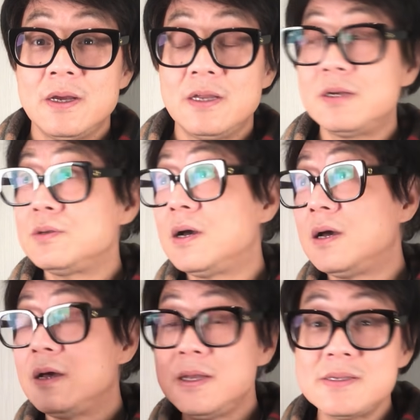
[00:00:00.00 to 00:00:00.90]
一个
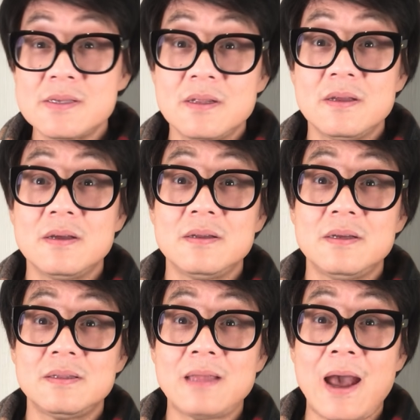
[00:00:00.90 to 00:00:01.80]
黑色的一个
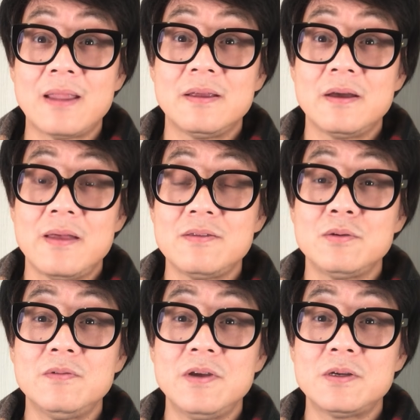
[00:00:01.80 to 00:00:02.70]
一个大的一个
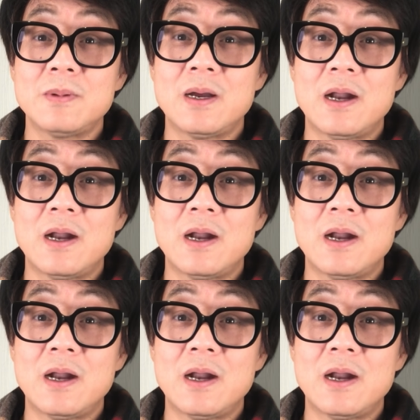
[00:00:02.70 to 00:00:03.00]
SUV 是吧？